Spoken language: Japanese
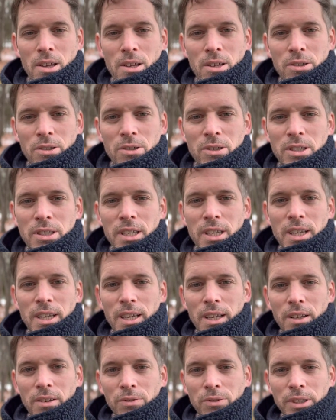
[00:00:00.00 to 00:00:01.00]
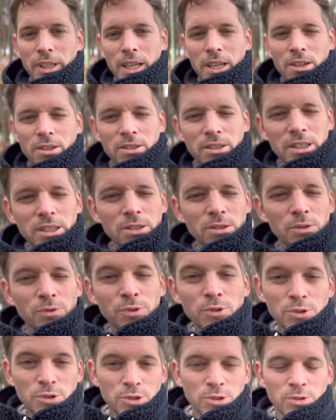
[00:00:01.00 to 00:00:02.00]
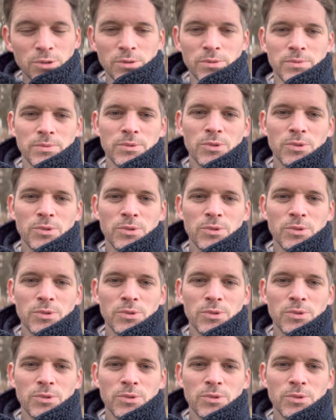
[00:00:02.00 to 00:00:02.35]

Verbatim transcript: そして不定冠詞の複数